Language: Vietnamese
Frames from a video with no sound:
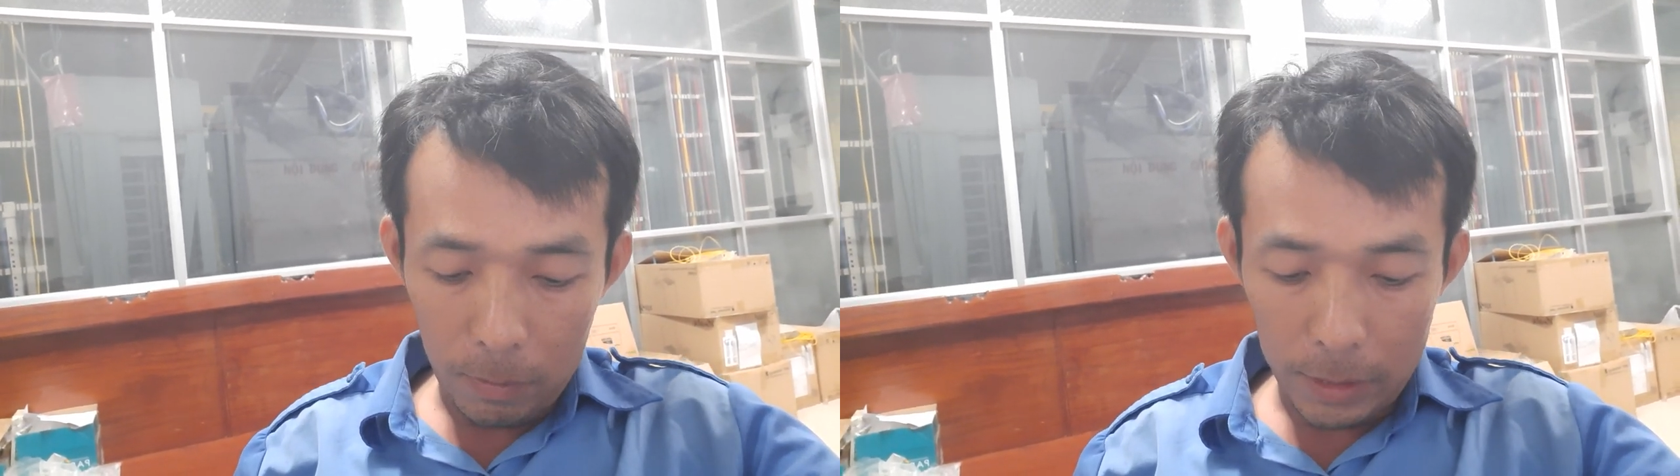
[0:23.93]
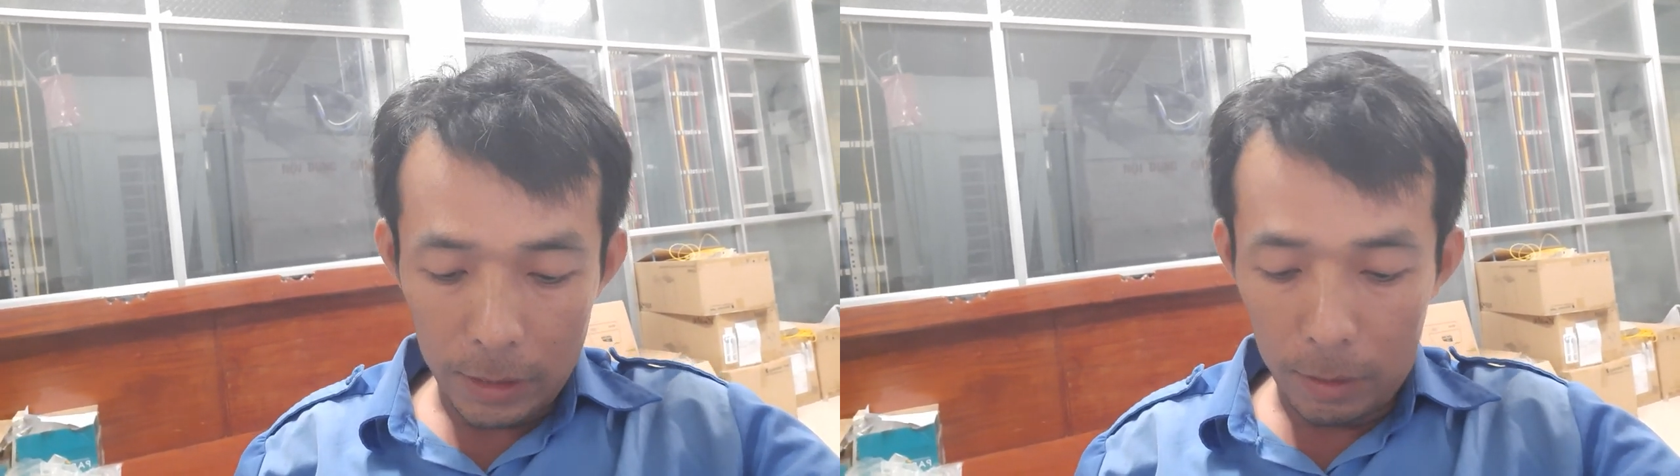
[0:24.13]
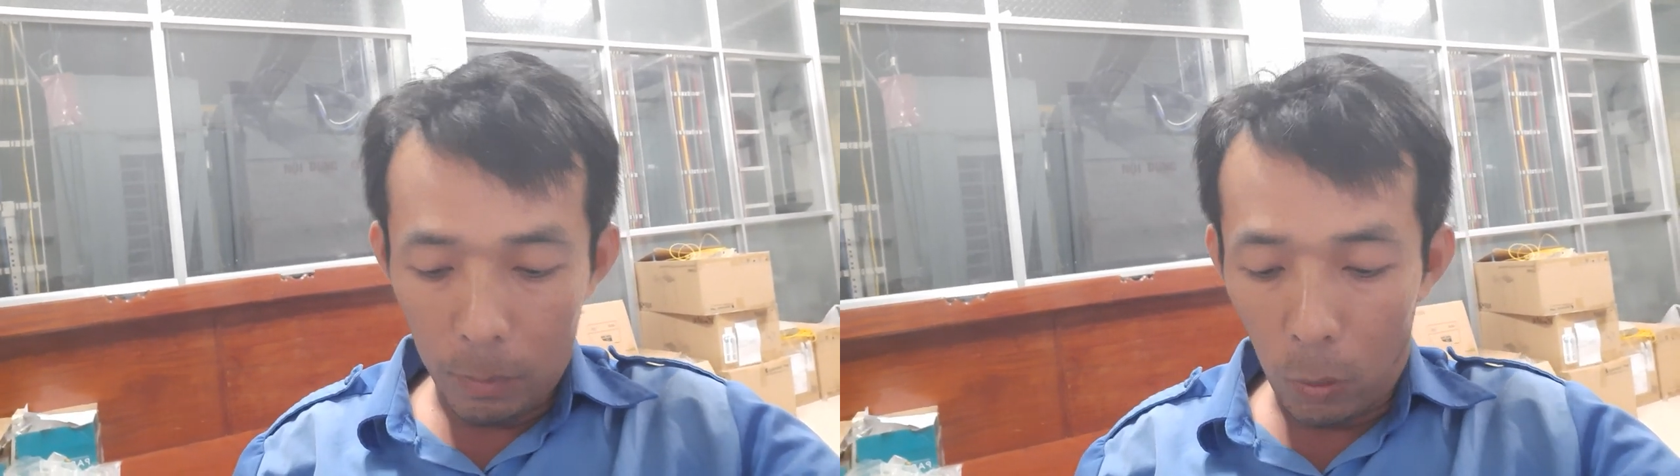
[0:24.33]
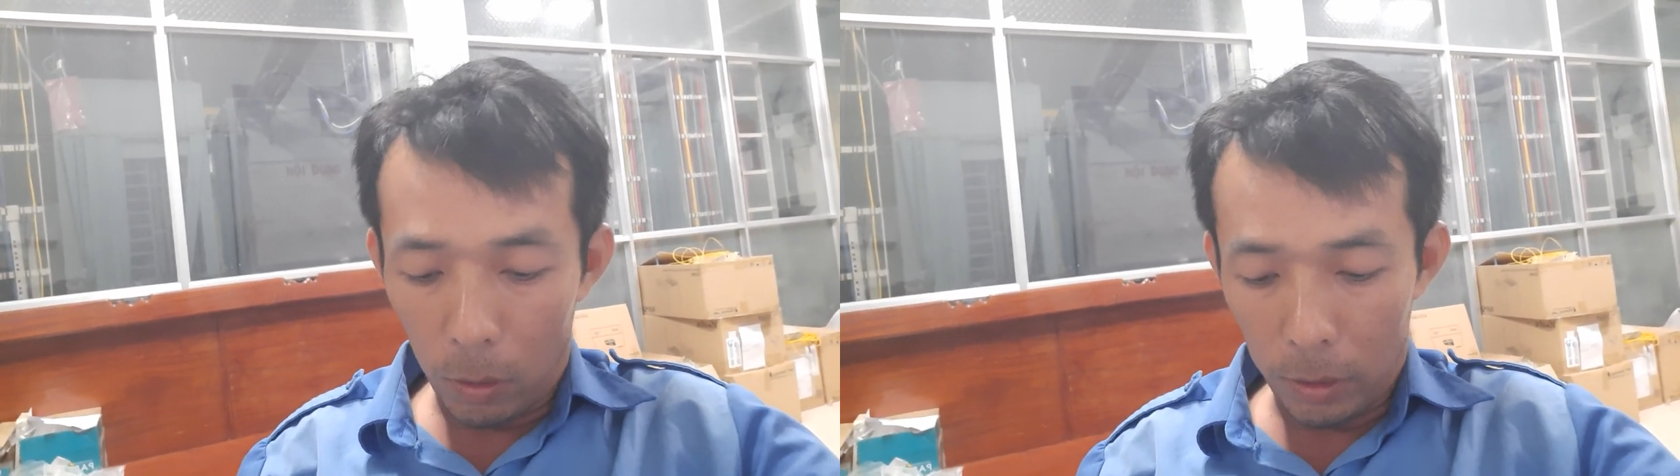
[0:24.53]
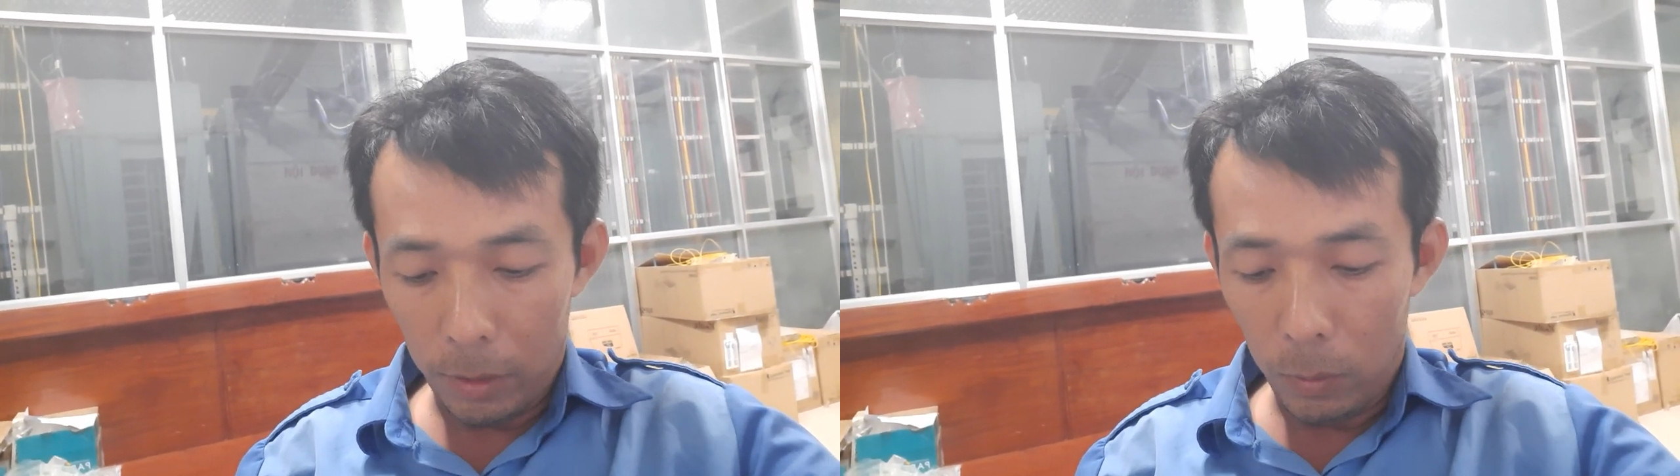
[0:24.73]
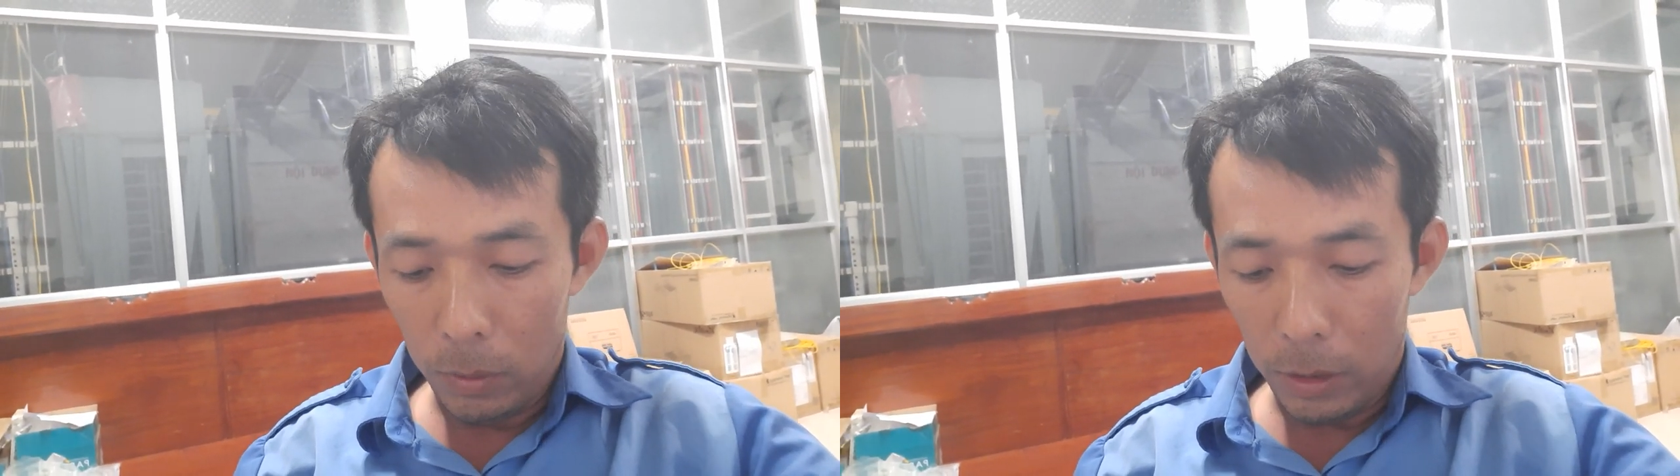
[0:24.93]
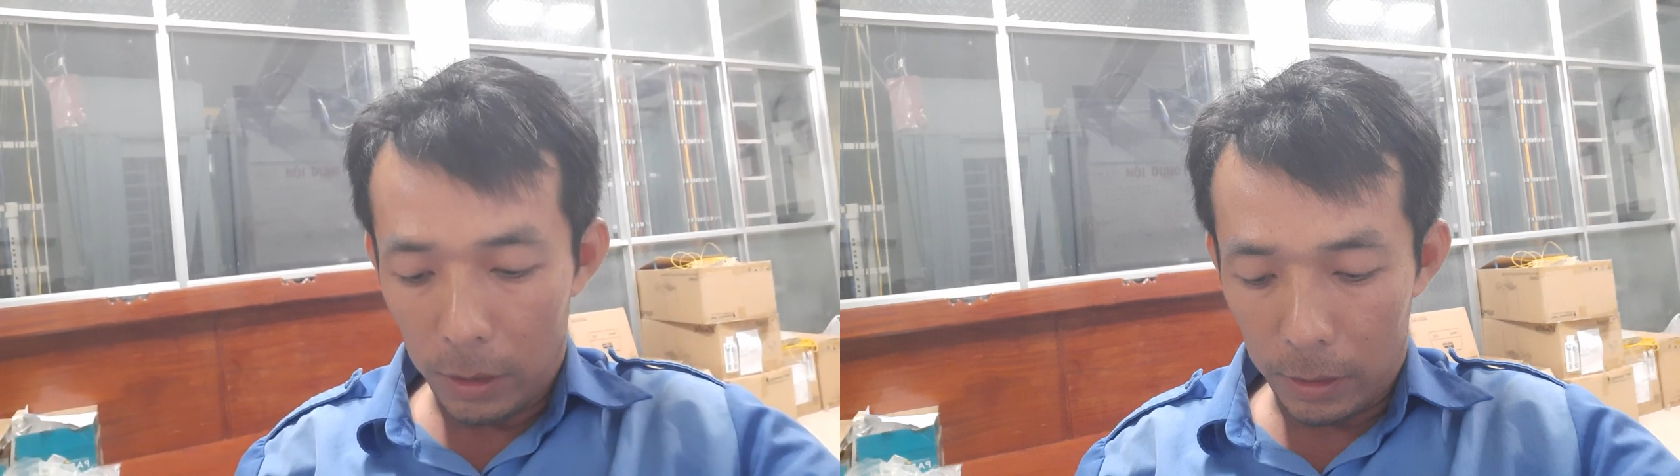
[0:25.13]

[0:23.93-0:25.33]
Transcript: một cái tin buồn Hiếu muốn